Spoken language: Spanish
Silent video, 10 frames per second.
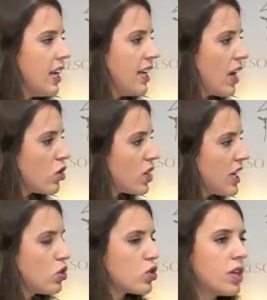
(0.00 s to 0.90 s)
y a los
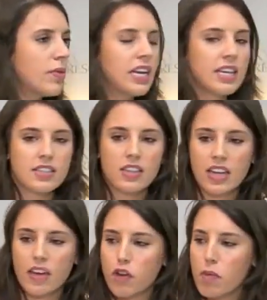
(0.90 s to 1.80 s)
derechos civiles
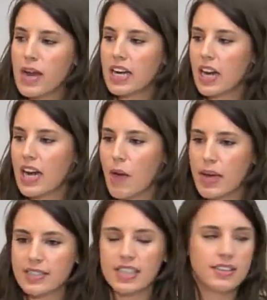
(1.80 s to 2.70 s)
que forman la
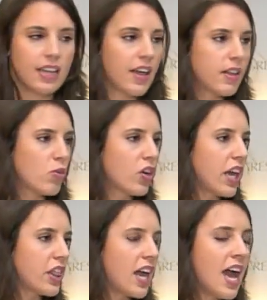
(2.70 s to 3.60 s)
base de la
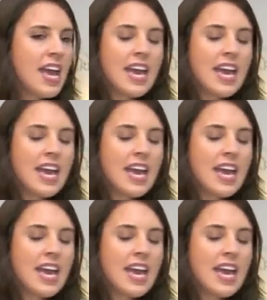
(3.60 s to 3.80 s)
democracia.